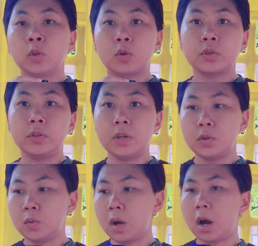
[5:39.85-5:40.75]
Terus
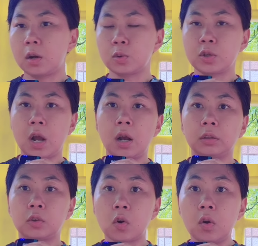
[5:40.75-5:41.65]
dia juga harus
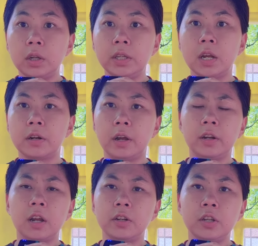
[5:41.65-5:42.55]
ngangkat troli dan
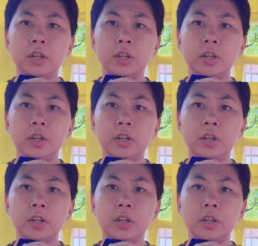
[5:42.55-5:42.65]
lain-lain.